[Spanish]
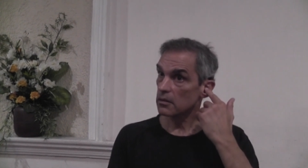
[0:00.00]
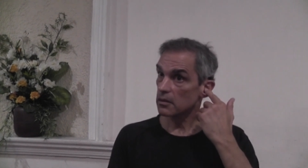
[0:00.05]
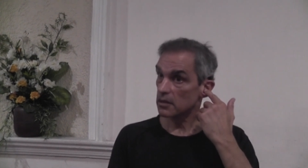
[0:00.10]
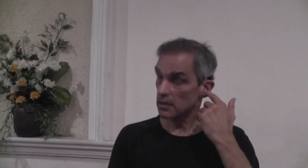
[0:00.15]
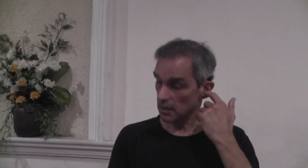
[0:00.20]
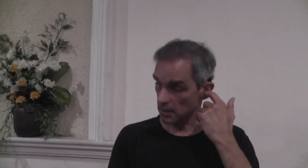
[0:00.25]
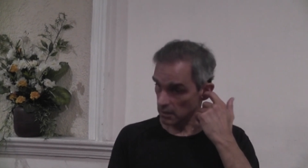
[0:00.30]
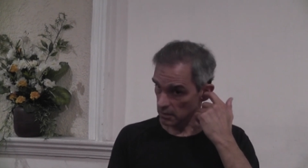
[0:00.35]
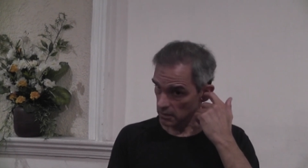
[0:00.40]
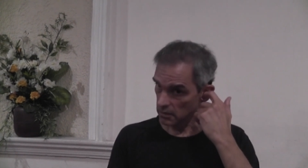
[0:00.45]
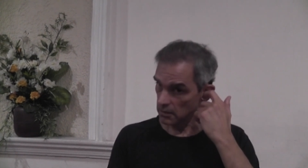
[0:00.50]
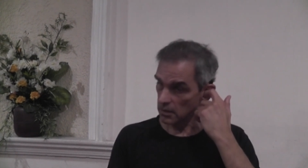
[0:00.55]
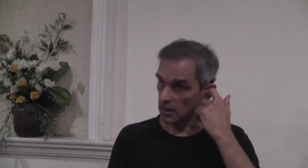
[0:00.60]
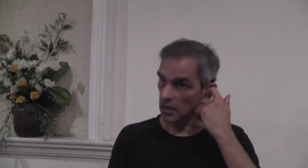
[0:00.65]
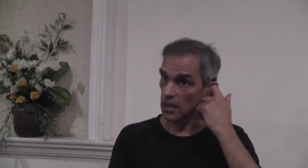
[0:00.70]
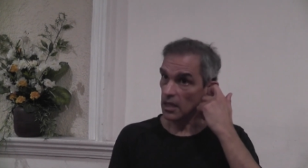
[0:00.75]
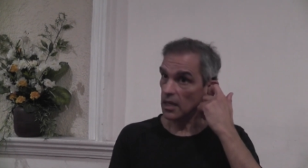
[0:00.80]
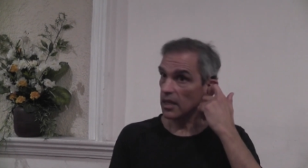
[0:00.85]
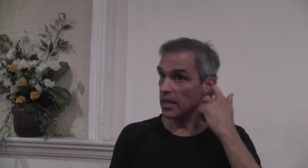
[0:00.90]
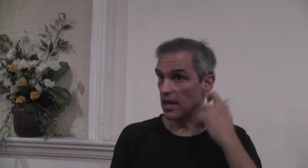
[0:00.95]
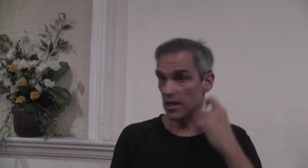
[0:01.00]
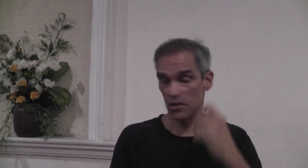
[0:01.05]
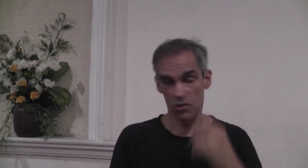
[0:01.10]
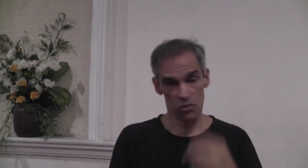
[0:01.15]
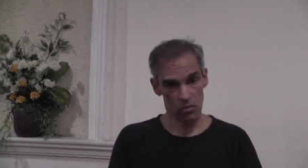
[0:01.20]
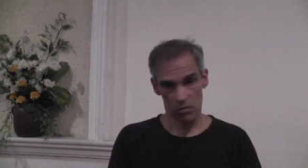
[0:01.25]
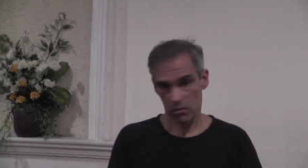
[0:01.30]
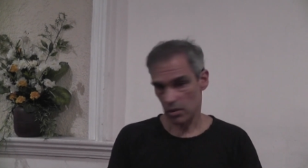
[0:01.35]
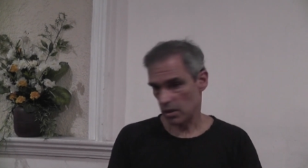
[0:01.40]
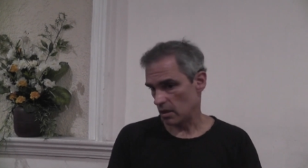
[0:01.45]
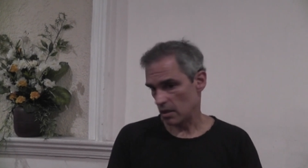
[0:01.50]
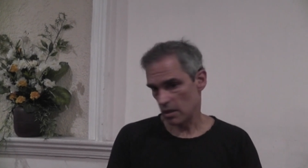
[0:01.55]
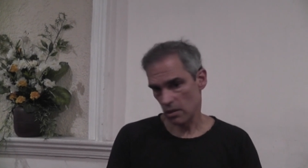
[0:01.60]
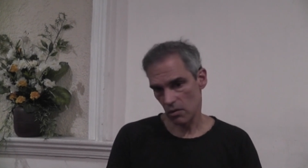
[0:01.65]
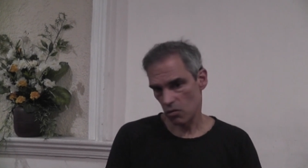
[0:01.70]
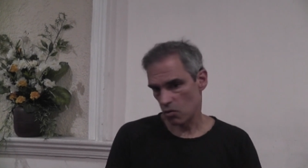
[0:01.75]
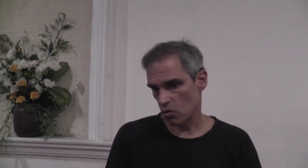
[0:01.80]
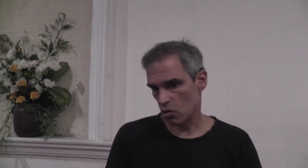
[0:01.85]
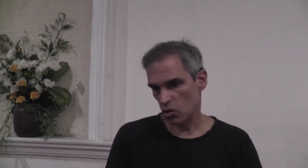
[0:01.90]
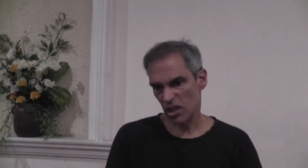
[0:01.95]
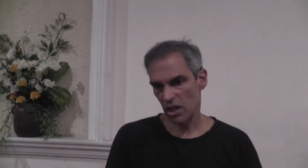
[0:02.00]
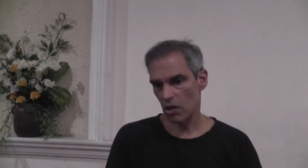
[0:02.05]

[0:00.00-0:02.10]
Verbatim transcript: Sí, y de hecho, y no